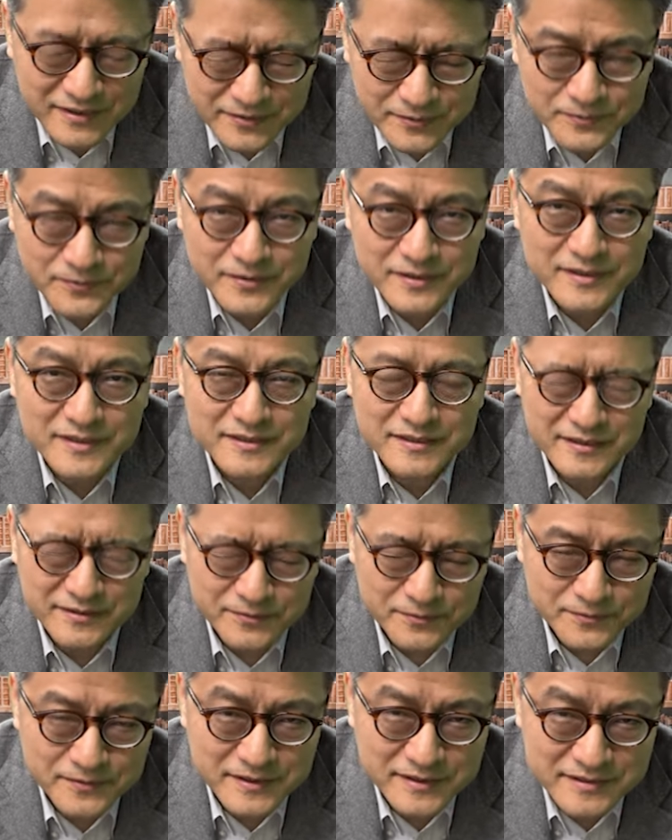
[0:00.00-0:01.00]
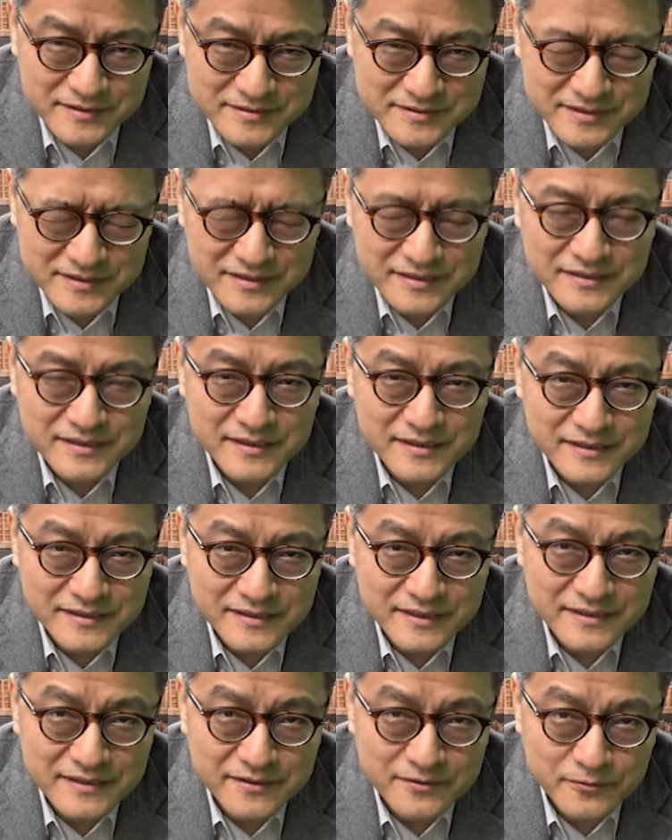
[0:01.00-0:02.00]
本人には党内で絶対
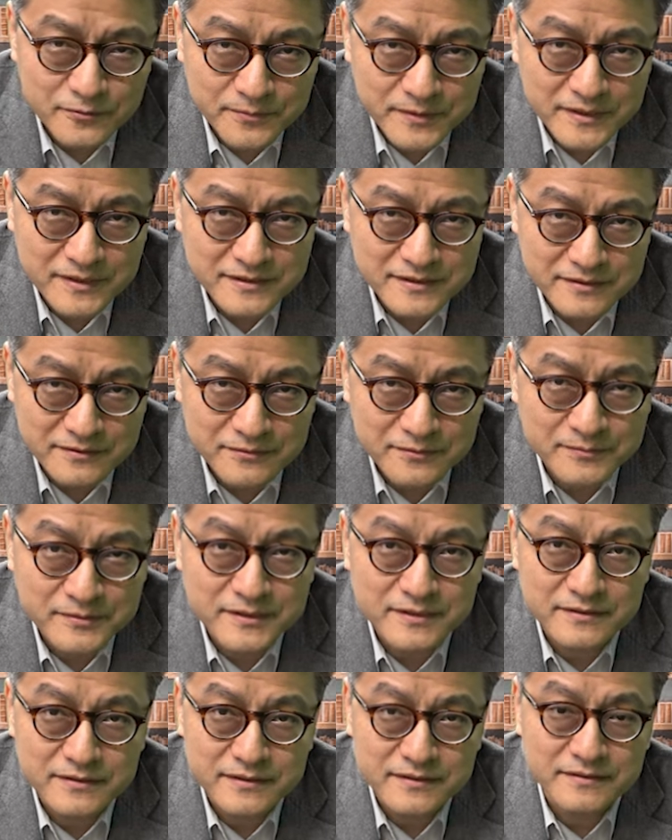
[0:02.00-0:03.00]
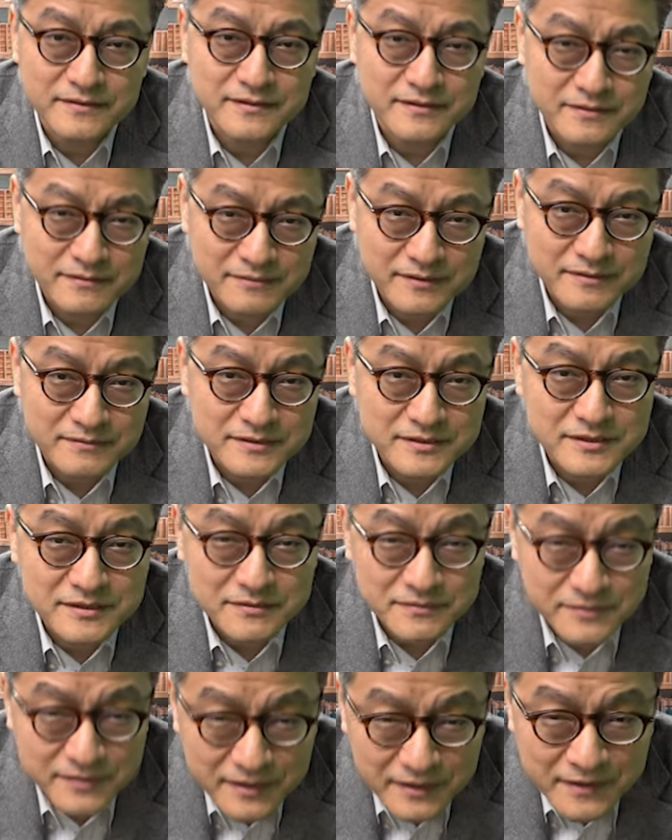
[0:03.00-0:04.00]
言えない褒め方で褒めてくれるって言われました
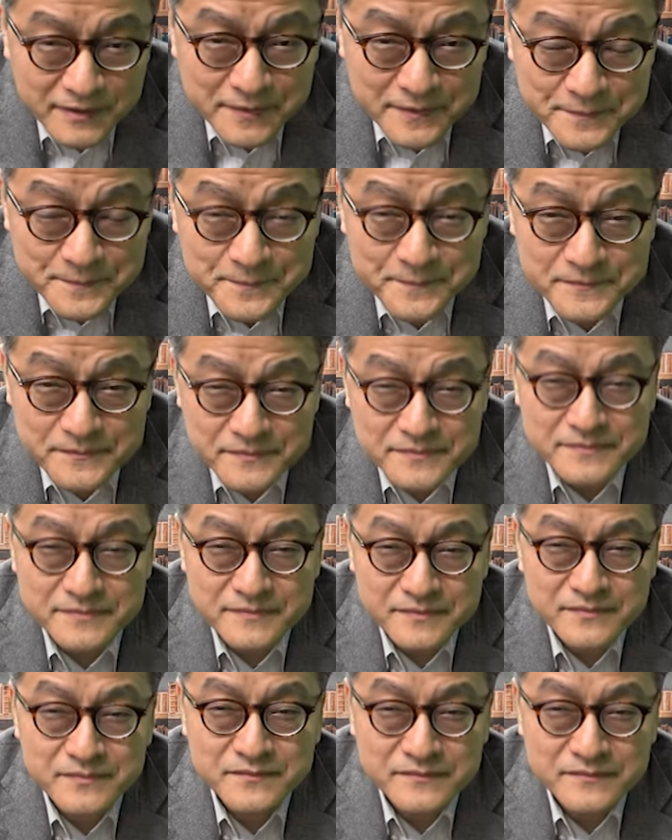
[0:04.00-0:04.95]
よね。うん。